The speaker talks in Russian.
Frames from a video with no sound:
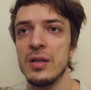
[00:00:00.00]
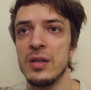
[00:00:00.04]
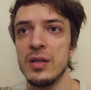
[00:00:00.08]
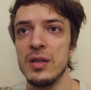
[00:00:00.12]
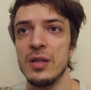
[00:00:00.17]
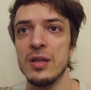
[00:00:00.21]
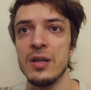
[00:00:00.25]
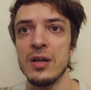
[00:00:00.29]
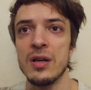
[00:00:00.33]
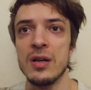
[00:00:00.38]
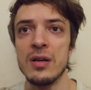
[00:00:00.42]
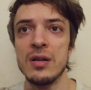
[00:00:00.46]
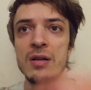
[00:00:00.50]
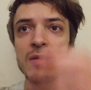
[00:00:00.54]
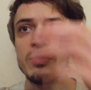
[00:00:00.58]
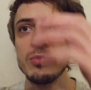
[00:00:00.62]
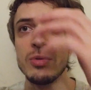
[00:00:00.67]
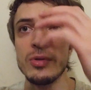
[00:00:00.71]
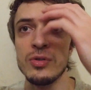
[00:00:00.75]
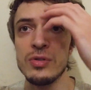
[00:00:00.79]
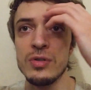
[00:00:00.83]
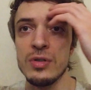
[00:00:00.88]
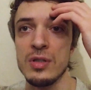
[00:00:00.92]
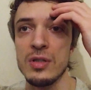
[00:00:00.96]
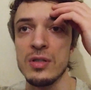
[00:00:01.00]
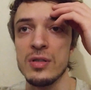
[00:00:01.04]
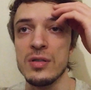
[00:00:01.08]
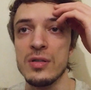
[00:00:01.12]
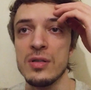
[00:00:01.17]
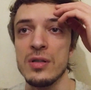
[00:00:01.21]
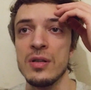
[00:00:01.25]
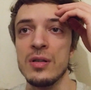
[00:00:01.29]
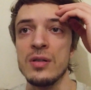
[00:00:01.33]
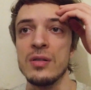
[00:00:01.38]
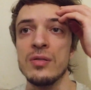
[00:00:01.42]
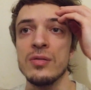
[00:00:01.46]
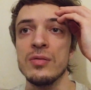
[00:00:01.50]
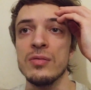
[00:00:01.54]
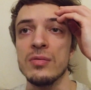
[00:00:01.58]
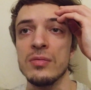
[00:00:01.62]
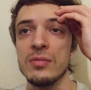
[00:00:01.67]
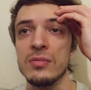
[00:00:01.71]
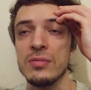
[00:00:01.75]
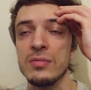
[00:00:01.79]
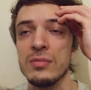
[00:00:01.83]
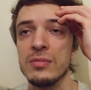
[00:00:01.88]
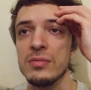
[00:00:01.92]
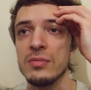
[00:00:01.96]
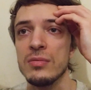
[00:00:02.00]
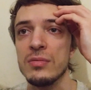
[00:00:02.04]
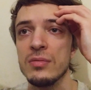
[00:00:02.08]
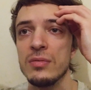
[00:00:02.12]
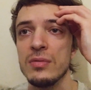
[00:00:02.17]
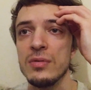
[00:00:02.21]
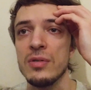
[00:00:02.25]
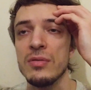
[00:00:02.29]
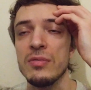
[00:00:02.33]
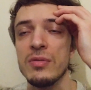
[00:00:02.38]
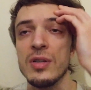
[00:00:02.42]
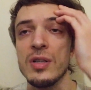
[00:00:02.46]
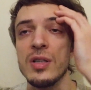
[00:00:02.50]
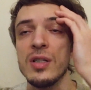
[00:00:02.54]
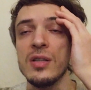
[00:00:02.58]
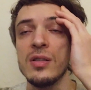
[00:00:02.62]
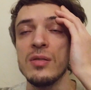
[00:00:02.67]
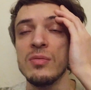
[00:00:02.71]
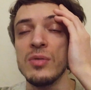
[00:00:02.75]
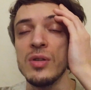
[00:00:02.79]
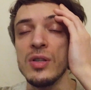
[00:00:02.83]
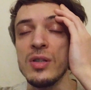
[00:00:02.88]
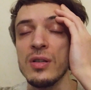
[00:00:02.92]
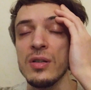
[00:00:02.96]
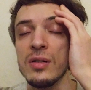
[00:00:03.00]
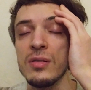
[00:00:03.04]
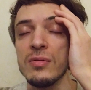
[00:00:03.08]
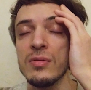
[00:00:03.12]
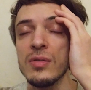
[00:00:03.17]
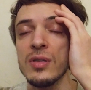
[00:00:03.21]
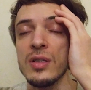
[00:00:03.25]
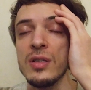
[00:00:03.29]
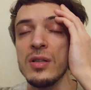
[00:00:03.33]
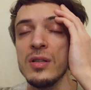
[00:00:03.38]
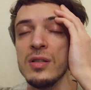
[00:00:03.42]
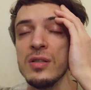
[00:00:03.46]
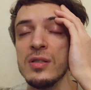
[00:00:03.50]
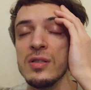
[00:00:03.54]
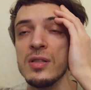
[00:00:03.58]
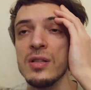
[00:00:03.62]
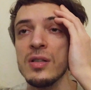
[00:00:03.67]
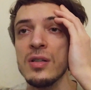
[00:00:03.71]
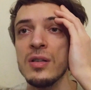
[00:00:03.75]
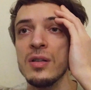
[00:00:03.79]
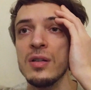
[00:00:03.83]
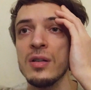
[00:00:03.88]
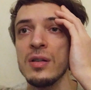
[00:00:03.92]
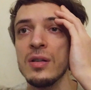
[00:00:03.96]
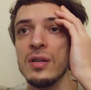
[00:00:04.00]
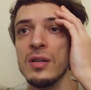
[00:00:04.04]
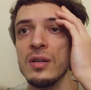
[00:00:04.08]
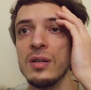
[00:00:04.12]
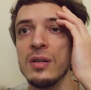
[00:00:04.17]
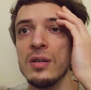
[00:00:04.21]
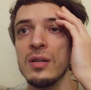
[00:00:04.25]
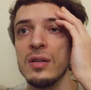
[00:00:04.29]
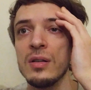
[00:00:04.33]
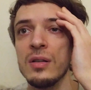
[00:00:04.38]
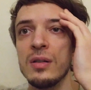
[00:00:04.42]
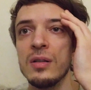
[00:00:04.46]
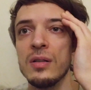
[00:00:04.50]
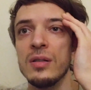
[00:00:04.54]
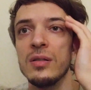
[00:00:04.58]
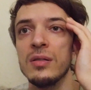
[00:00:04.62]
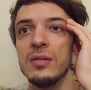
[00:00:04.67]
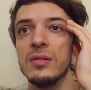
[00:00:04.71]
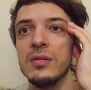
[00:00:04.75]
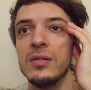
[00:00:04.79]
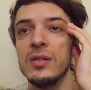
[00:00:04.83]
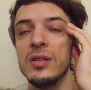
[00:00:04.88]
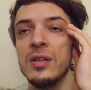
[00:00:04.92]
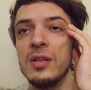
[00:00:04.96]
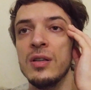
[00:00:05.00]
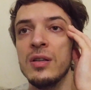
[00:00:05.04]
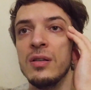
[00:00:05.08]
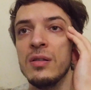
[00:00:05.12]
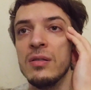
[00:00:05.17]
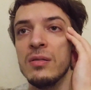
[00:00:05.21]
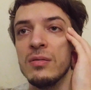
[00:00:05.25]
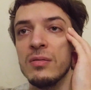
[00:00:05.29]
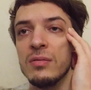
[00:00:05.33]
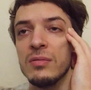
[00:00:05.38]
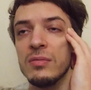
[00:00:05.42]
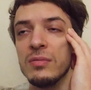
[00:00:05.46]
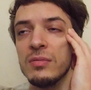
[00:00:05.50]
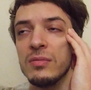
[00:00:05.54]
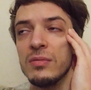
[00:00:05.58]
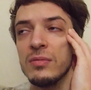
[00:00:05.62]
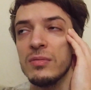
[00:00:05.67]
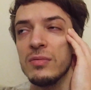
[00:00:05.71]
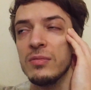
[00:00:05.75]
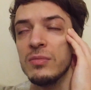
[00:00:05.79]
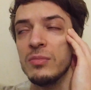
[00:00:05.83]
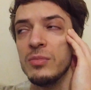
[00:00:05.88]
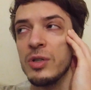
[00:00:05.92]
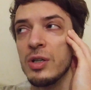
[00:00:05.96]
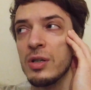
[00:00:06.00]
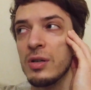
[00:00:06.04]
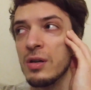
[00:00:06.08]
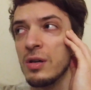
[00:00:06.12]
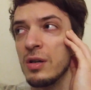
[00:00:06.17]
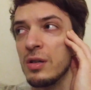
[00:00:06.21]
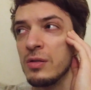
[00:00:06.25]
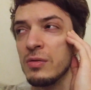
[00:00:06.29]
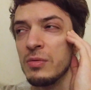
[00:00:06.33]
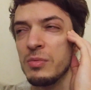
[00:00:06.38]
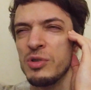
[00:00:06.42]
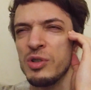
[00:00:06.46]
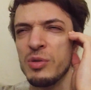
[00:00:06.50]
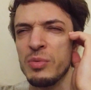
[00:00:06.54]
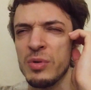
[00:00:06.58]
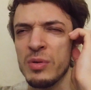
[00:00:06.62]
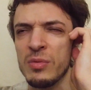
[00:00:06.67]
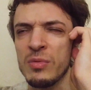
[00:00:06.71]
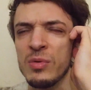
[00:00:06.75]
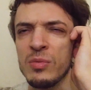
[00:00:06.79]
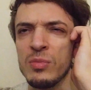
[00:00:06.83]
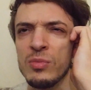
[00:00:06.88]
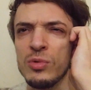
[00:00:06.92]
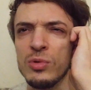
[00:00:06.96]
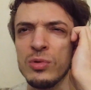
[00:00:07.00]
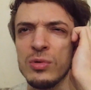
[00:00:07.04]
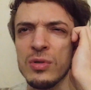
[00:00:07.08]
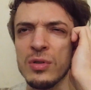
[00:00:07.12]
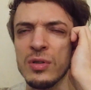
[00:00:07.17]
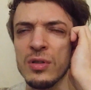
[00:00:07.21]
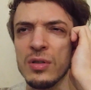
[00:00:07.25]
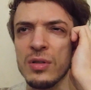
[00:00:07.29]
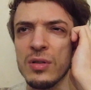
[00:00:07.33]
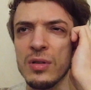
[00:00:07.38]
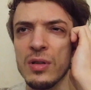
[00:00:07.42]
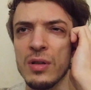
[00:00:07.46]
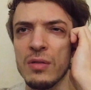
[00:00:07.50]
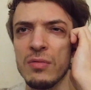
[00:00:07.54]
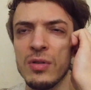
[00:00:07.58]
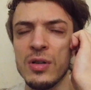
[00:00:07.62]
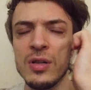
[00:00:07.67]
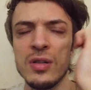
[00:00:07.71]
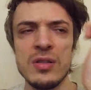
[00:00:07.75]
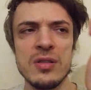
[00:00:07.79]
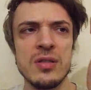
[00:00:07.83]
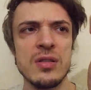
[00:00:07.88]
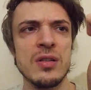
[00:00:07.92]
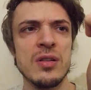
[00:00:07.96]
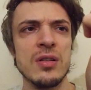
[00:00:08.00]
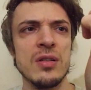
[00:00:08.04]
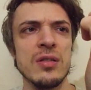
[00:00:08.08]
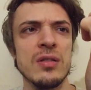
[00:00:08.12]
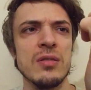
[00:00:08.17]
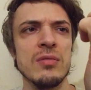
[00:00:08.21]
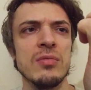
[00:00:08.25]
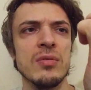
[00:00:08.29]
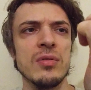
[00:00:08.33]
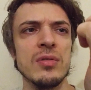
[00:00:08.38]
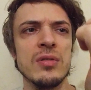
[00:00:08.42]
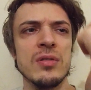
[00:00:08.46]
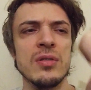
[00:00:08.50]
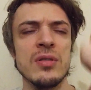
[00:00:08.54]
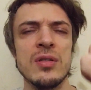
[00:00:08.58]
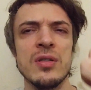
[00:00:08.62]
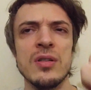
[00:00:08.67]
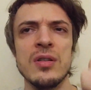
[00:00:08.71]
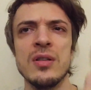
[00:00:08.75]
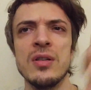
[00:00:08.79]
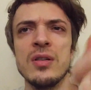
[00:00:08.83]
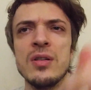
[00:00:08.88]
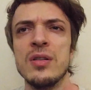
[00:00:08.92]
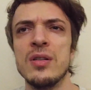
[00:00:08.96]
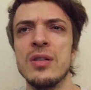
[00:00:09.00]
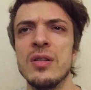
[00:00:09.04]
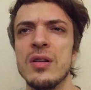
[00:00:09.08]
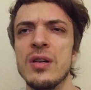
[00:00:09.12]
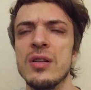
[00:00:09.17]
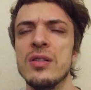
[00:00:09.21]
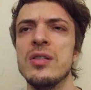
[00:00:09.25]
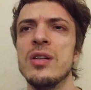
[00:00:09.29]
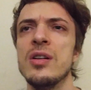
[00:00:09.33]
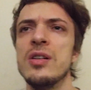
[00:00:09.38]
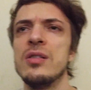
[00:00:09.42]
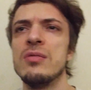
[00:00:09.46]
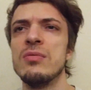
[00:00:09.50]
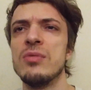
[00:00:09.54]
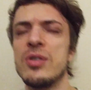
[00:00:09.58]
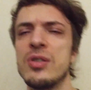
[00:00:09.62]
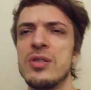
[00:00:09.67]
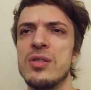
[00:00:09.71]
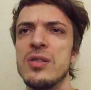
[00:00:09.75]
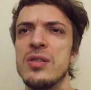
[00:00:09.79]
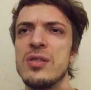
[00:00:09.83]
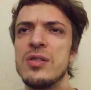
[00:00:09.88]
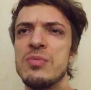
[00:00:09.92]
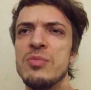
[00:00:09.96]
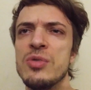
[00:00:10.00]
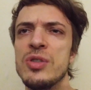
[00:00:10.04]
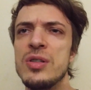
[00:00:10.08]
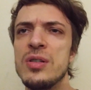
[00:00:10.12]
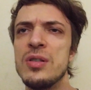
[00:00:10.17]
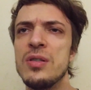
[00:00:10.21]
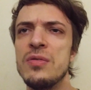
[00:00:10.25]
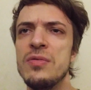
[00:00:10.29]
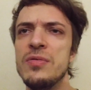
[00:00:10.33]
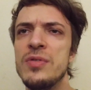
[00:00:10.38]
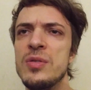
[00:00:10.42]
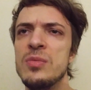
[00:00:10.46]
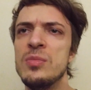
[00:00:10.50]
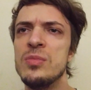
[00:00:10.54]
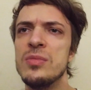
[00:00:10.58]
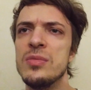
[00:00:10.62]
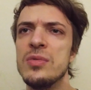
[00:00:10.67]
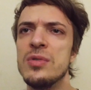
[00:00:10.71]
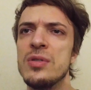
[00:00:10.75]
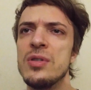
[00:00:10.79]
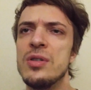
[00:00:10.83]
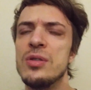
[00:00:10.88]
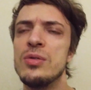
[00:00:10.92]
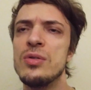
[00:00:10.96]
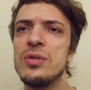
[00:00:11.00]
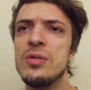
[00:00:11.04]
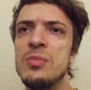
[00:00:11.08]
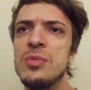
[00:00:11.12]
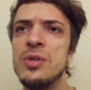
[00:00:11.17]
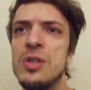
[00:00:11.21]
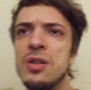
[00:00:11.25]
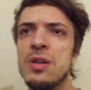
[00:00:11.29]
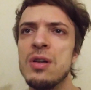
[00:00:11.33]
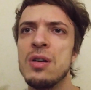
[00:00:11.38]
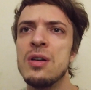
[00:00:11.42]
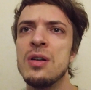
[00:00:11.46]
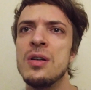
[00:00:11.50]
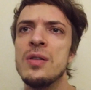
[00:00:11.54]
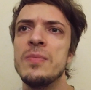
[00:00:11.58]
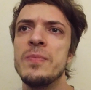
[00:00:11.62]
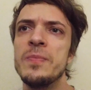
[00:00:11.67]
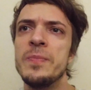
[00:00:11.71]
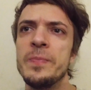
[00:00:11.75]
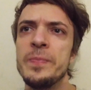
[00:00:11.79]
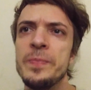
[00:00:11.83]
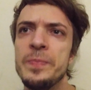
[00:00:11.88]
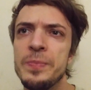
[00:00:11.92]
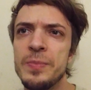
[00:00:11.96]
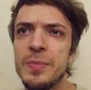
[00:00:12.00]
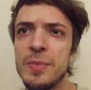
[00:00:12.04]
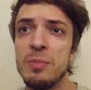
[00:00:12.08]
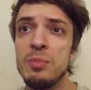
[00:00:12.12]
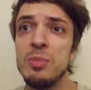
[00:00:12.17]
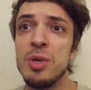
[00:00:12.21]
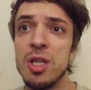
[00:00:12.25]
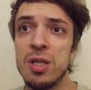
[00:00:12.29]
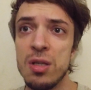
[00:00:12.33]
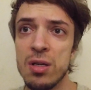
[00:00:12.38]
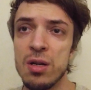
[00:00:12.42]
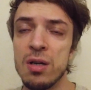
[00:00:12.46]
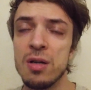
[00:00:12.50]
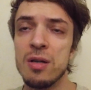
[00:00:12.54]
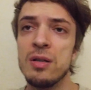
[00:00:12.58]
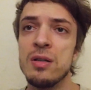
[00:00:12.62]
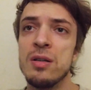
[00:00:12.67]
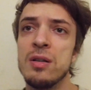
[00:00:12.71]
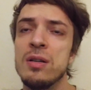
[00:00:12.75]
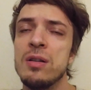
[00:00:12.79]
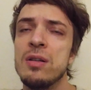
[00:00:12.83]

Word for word: Я просто не знаю, говорить мне, не говорить. И у меня какая-то вообще прямо мутная голова из-за этого. А до этого, кстати, смотрел фильм, который меня, меня